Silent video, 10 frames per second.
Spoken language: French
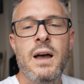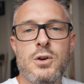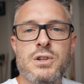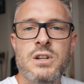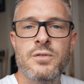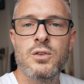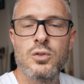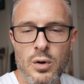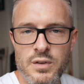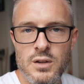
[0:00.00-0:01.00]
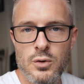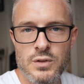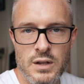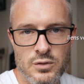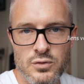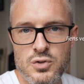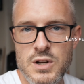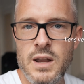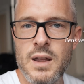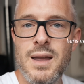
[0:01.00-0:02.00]
Alors j'ai déjà fait 2-3 vidéos à ce
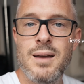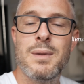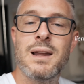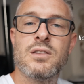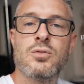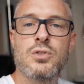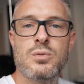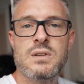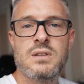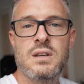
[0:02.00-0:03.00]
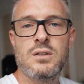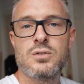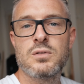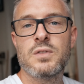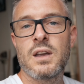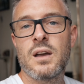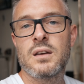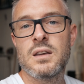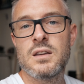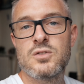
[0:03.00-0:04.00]
sujet, mais la question aujourd'hui c'est de se faire
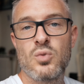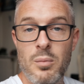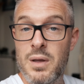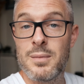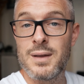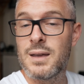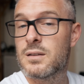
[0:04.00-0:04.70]
craquer soi-même.